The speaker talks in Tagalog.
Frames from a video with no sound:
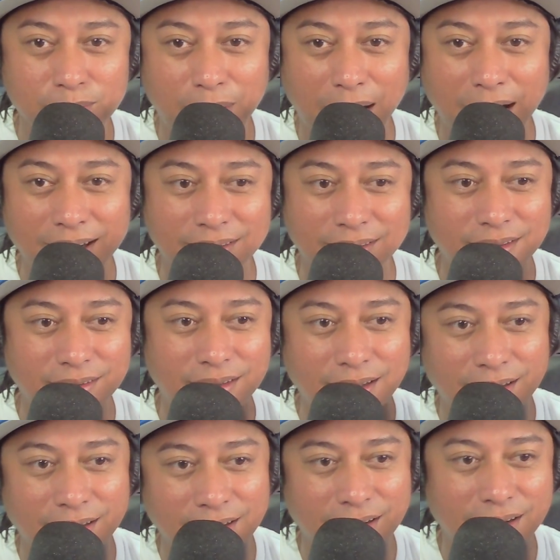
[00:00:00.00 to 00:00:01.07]
banat niya,
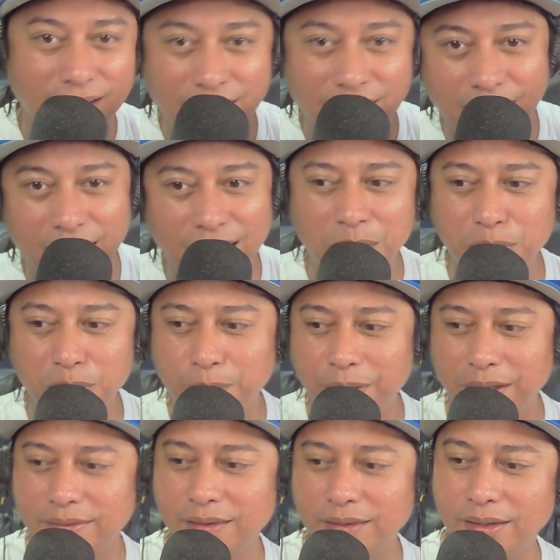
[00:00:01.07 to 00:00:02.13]
tatatatatak, alam,
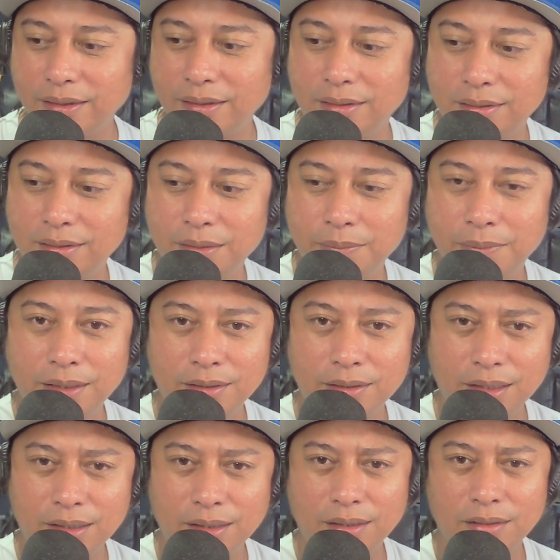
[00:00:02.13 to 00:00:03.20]
beat na eh. ba? Diba?
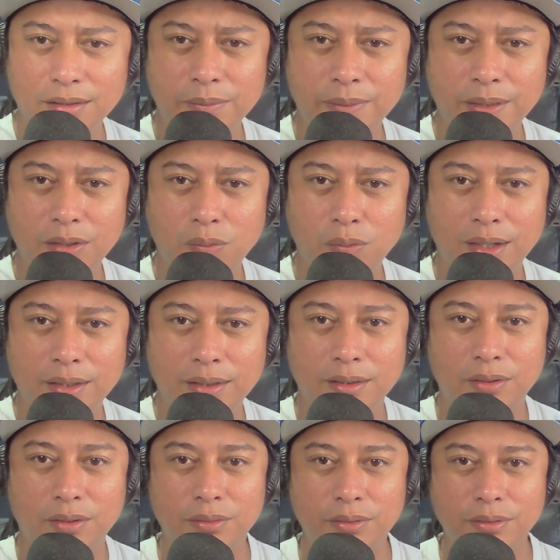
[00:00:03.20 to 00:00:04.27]
Teka lang,
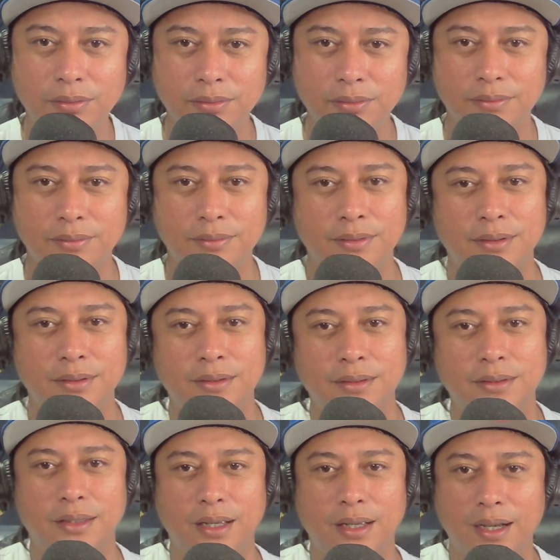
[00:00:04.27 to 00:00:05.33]
lumiliwanag ako, yun.
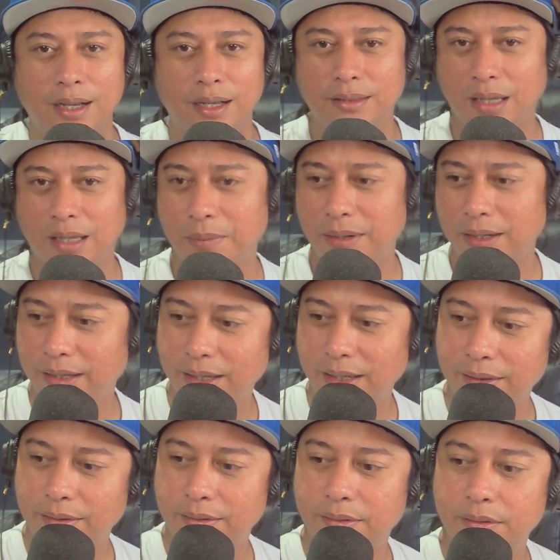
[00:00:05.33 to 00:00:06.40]
Yan, tama
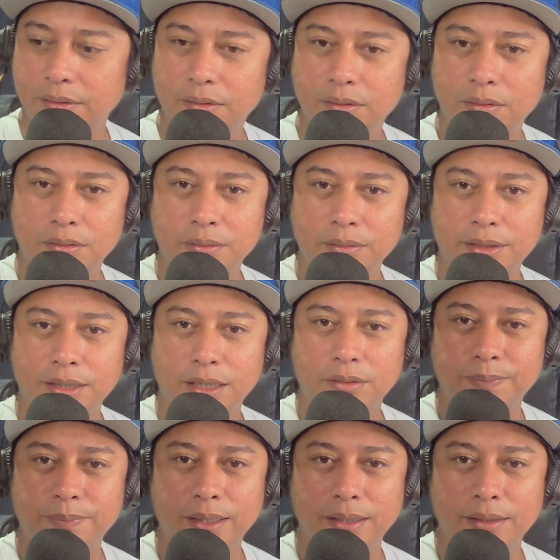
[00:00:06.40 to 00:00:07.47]
na yan. Ako
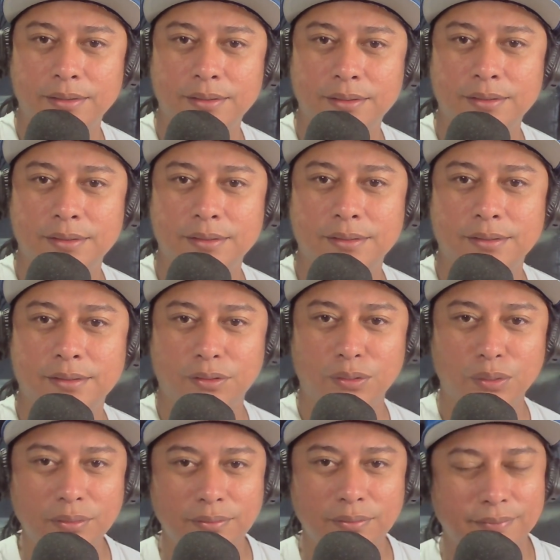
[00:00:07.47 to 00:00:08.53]
masyado pa.
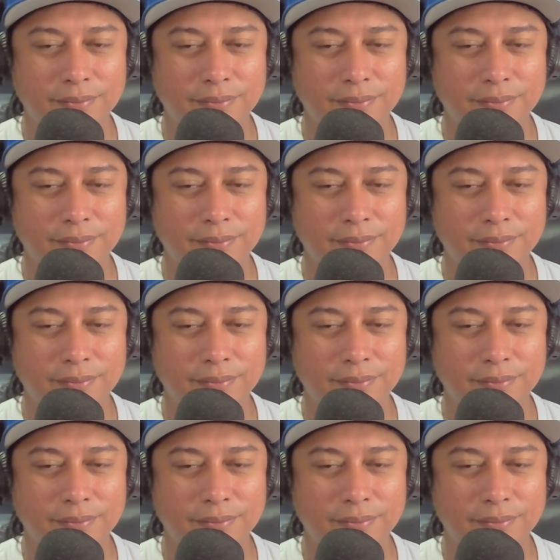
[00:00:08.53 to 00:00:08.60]
Yun.